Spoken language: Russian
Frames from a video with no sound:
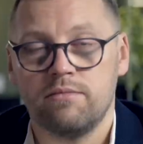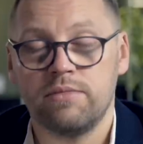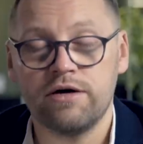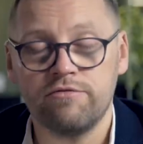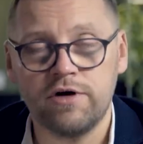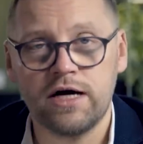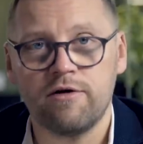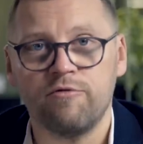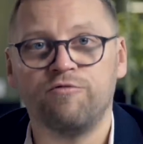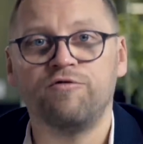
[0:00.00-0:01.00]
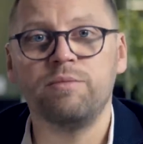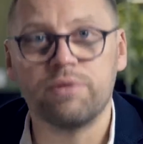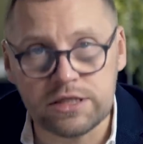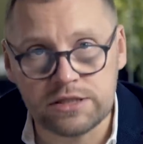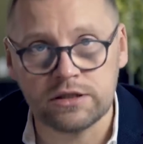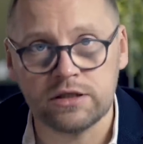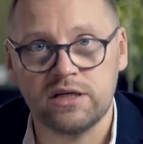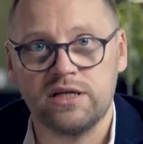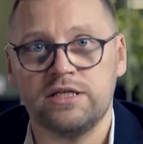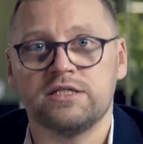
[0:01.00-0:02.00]
BMW выбросила
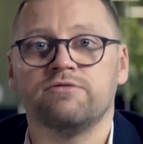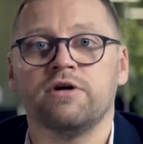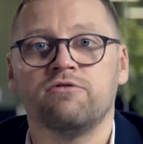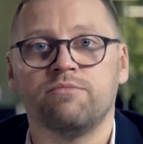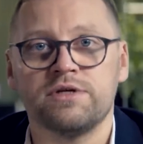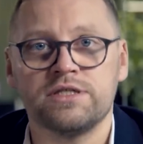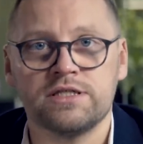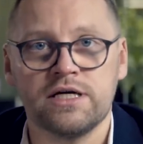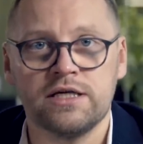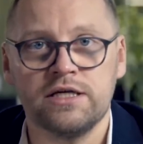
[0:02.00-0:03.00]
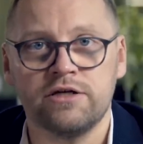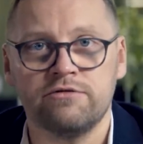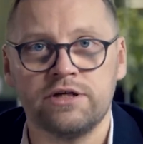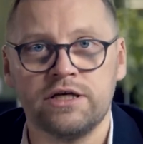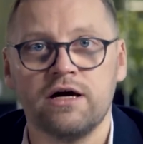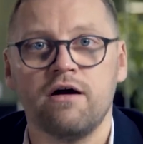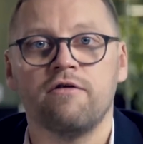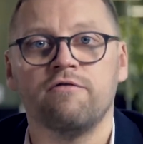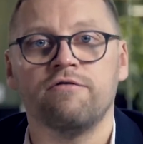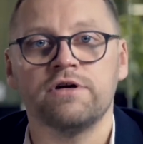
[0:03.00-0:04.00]
из своего позиционирования
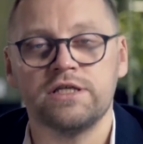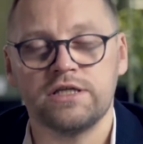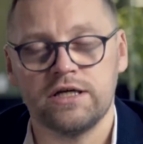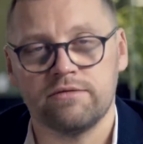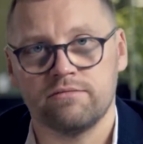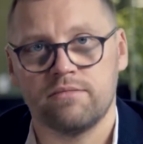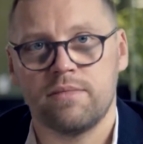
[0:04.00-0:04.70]
водителя.